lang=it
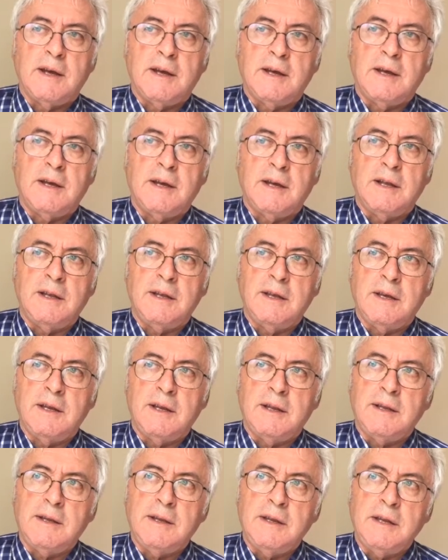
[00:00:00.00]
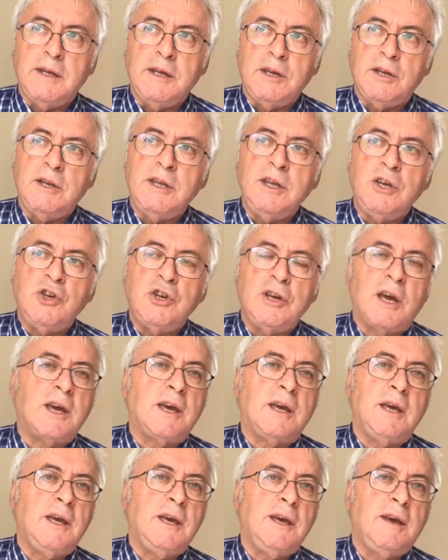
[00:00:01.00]
eh, gli, gli dice
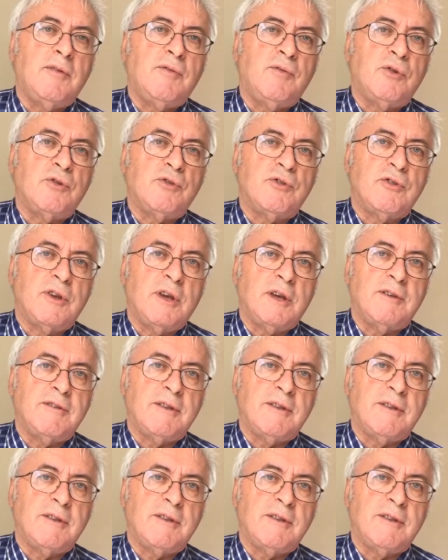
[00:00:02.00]
chi fosse